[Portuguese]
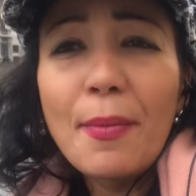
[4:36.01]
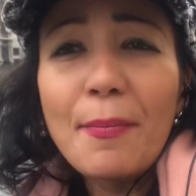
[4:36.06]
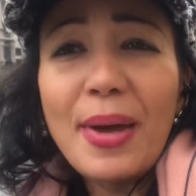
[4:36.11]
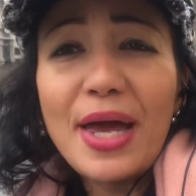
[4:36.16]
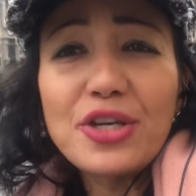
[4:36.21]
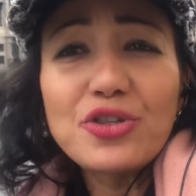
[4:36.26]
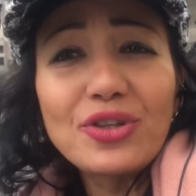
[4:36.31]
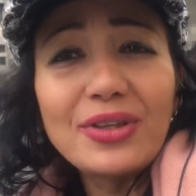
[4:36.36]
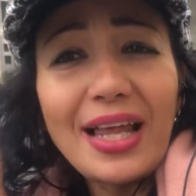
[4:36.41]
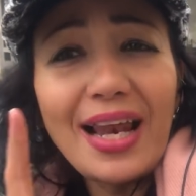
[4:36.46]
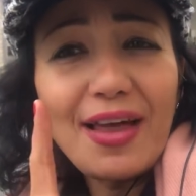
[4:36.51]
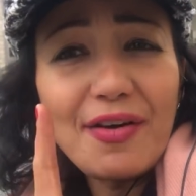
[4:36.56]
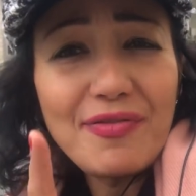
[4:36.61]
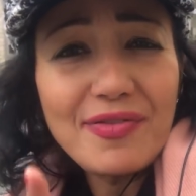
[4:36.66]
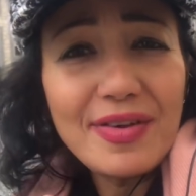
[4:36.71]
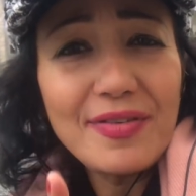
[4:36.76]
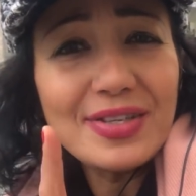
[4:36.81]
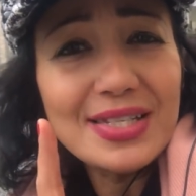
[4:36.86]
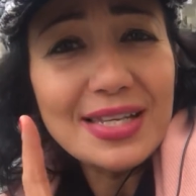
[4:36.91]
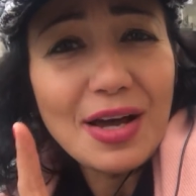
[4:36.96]
Beijo.
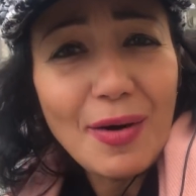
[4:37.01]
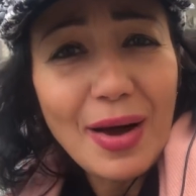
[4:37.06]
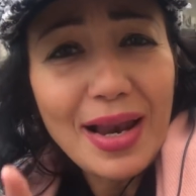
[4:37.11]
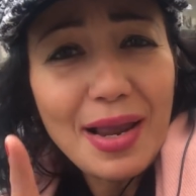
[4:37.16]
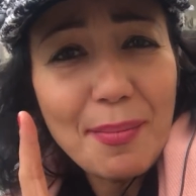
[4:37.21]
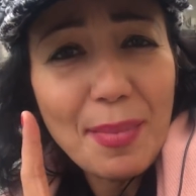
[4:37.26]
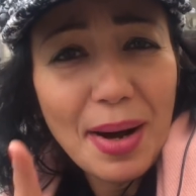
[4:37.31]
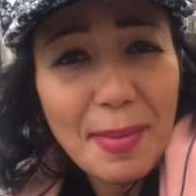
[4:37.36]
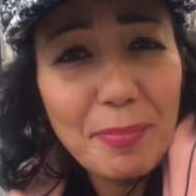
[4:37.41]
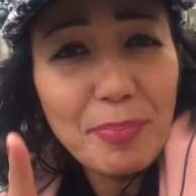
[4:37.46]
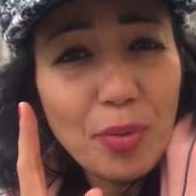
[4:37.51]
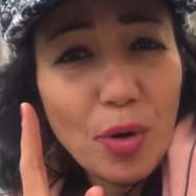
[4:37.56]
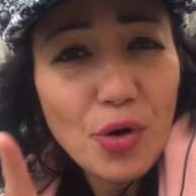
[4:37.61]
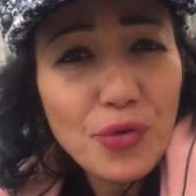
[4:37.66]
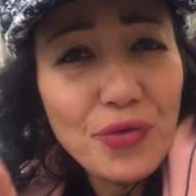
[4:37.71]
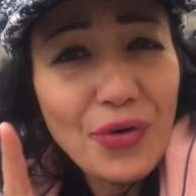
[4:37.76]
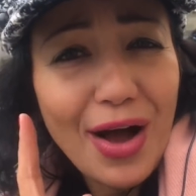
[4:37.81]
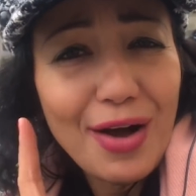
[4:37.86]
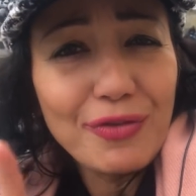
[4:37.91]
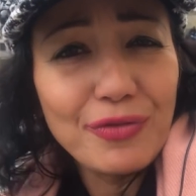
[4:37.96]
Televisão alemã, por
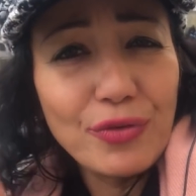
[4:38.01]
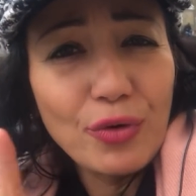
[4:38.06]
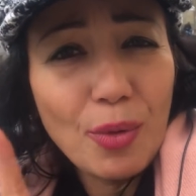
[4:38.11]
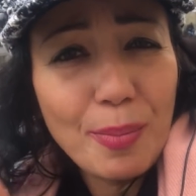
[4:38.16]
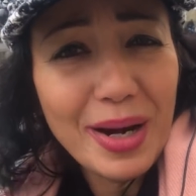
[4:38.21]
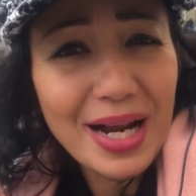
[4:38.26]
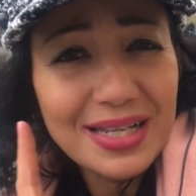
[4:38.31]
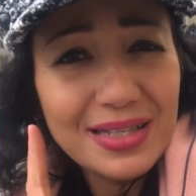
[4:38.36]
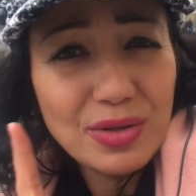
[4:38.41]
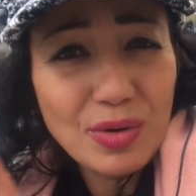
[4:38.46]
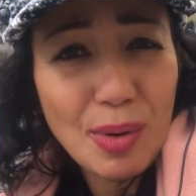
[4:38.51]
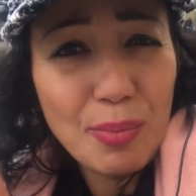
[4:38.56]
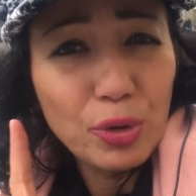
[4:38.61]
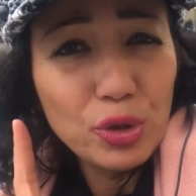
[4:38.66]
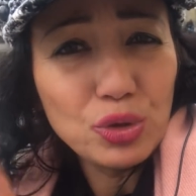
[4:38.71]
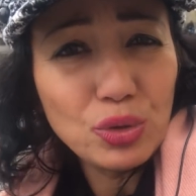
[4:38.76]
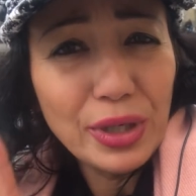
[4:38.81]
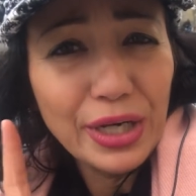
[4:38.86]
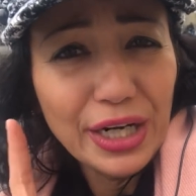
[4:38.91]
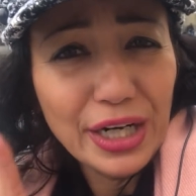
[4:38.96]
favor. Brasil é
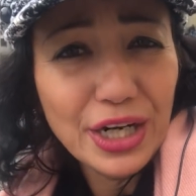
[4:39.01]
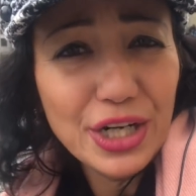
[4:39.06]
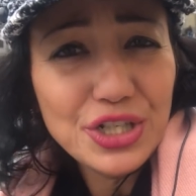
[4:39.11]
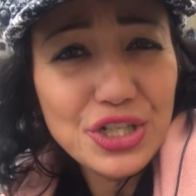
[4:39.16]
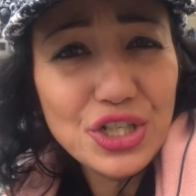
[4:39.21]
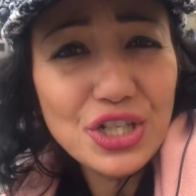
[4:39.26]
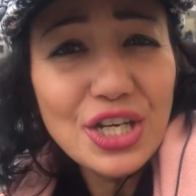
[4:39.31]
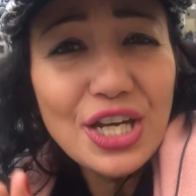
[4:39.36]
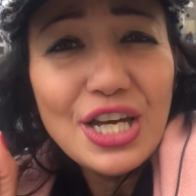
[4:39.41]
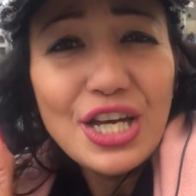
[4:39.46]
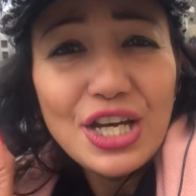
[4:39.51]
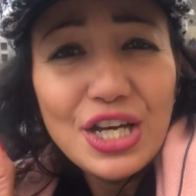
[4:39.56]
muito grande.